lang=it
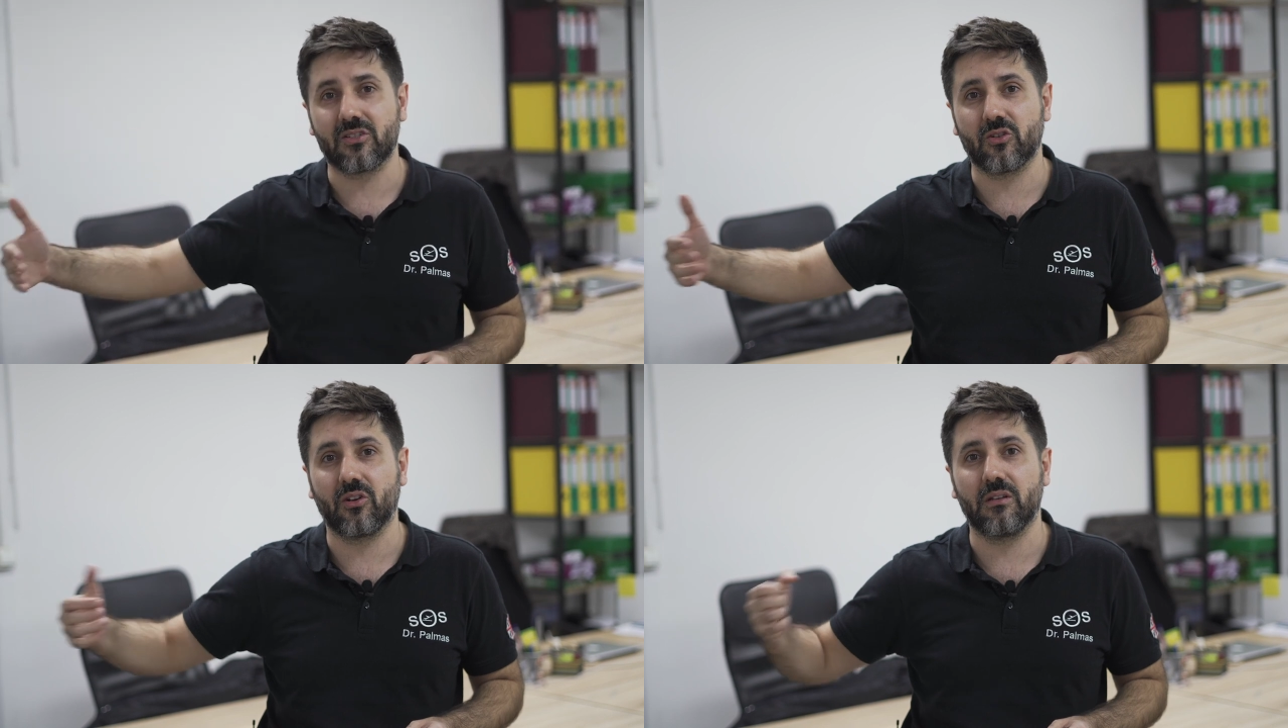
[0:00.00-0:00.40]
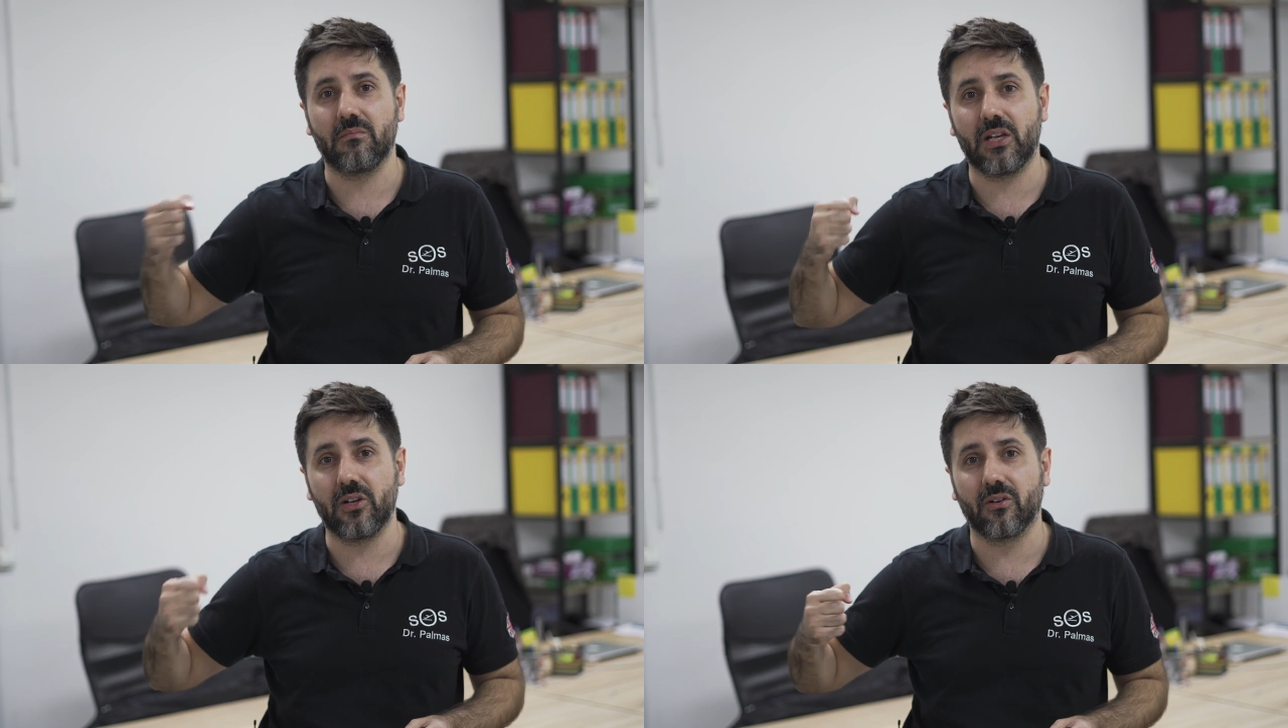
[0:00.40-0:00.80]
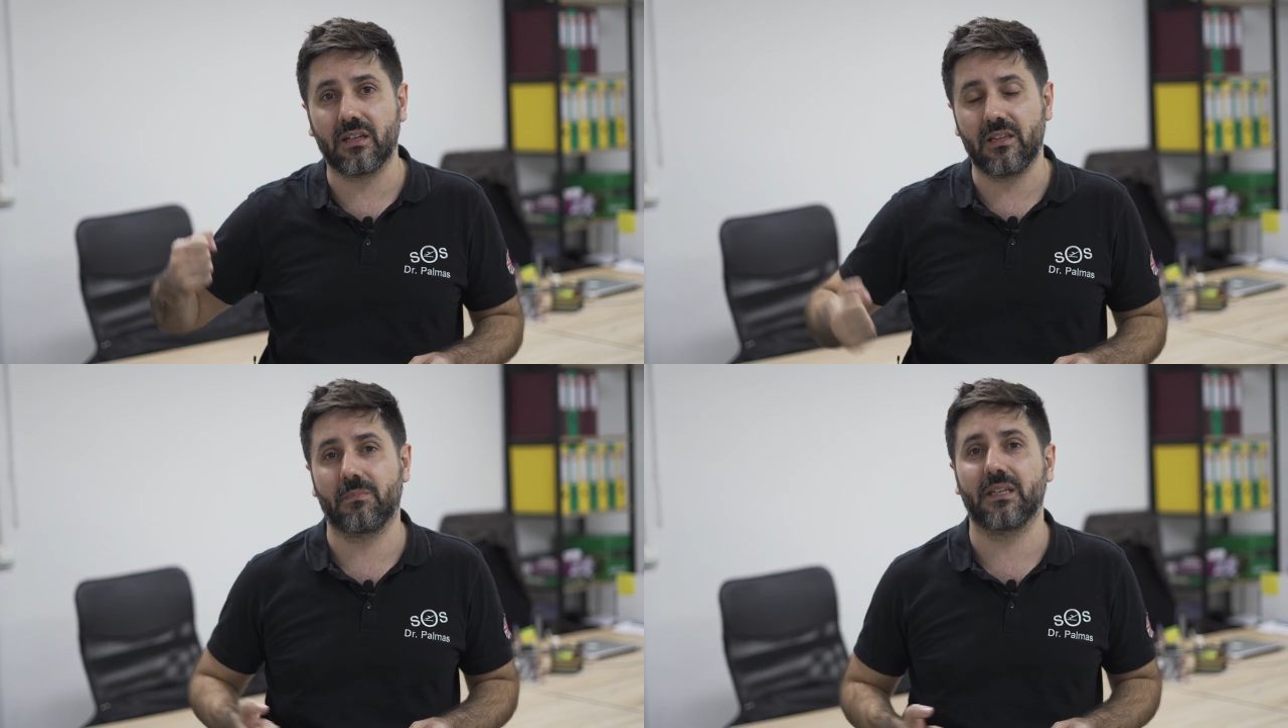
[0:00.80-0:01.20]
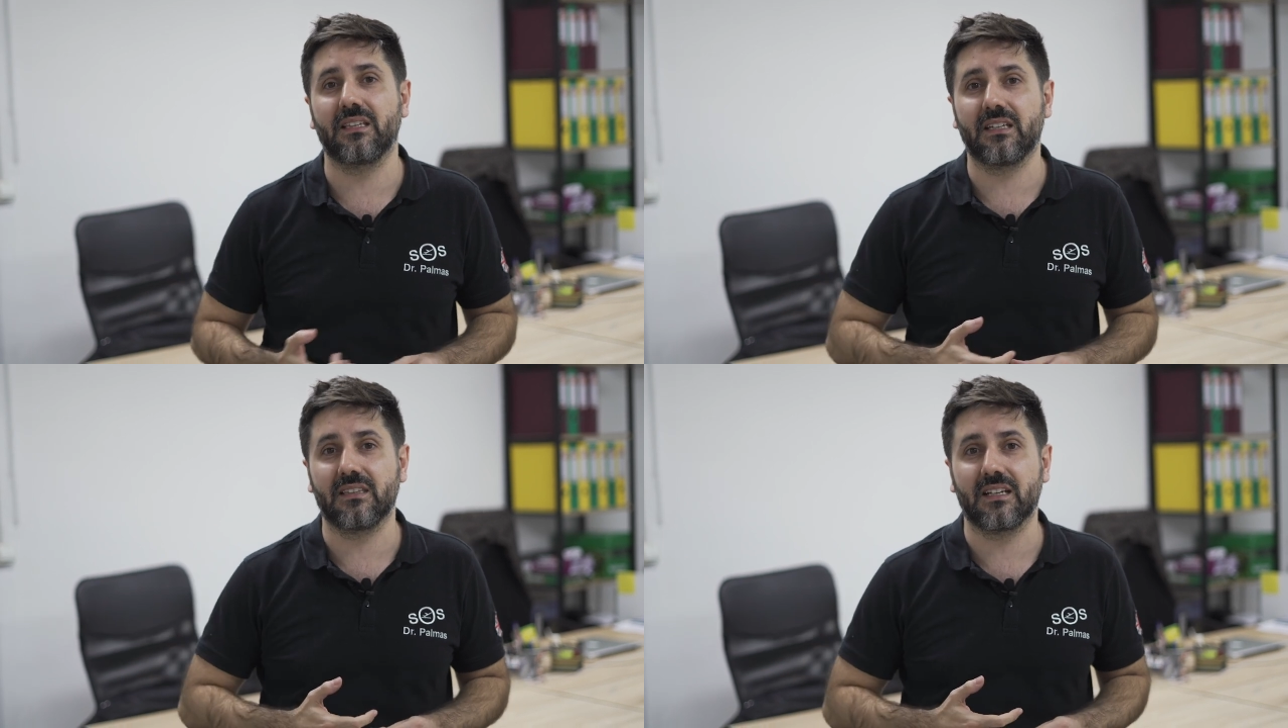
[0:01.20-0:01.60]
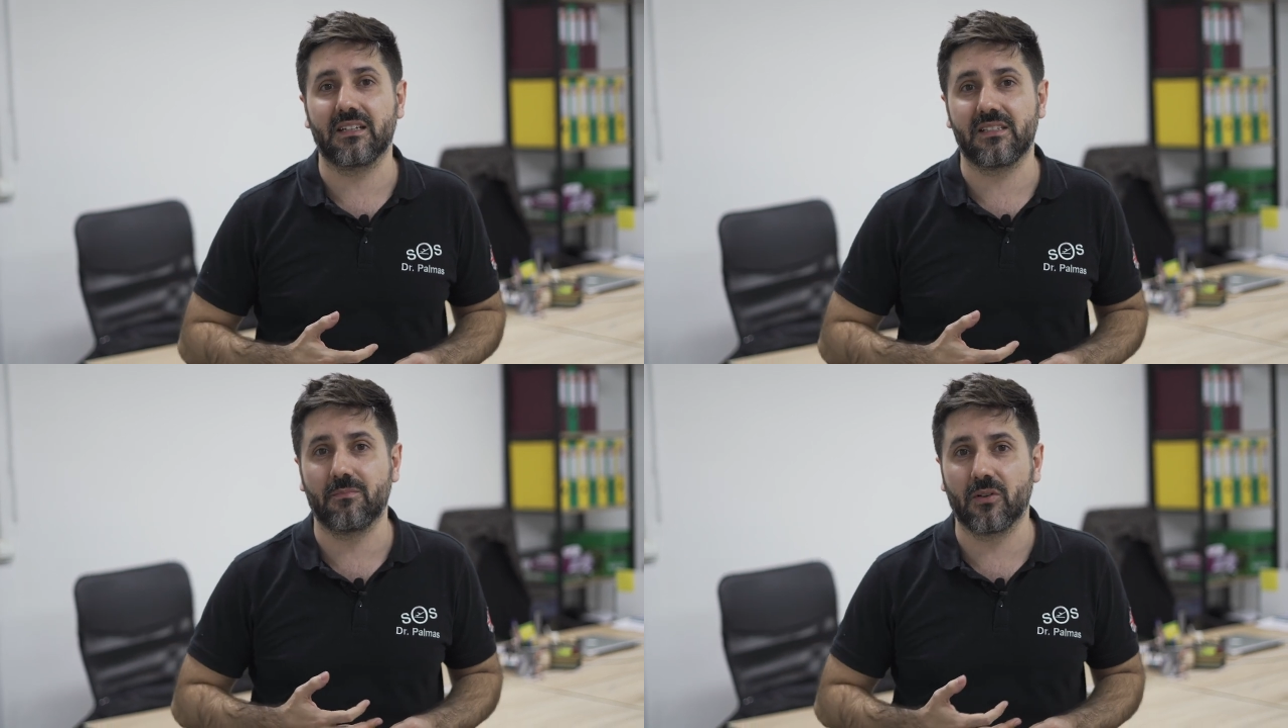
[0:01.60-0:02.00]
sono i migliori dipendenti
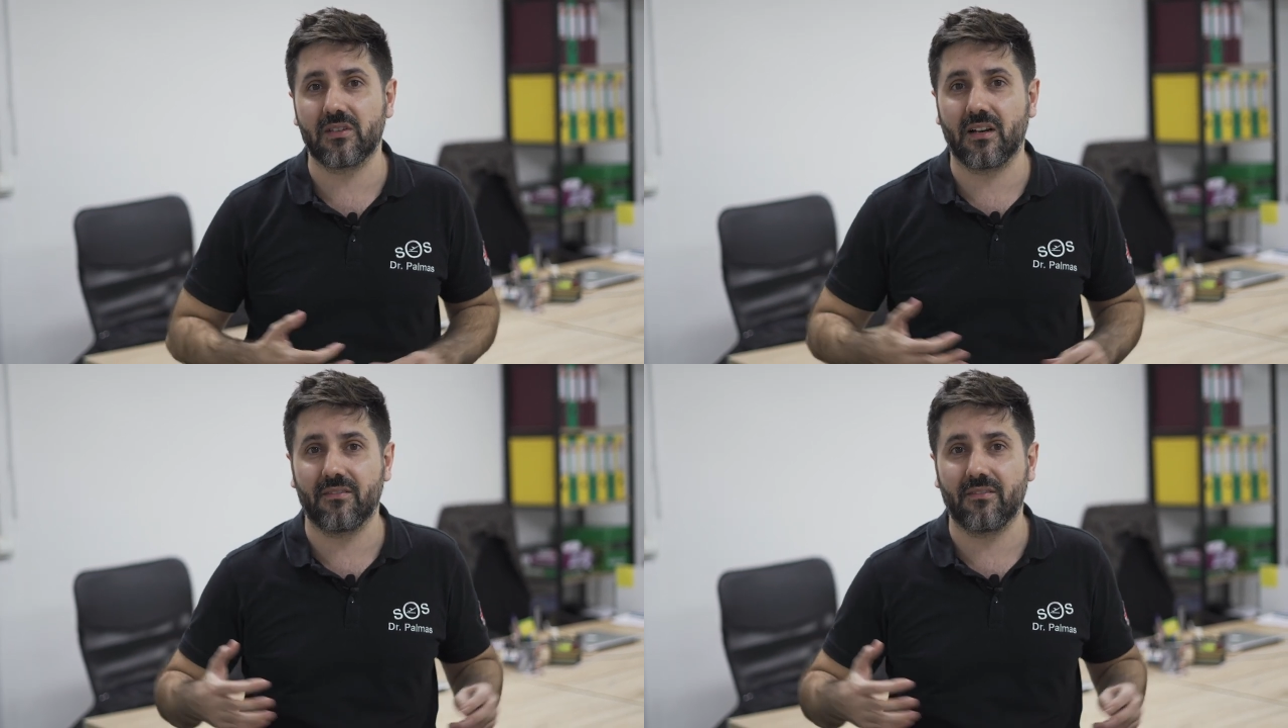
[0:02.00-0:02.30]
che si possano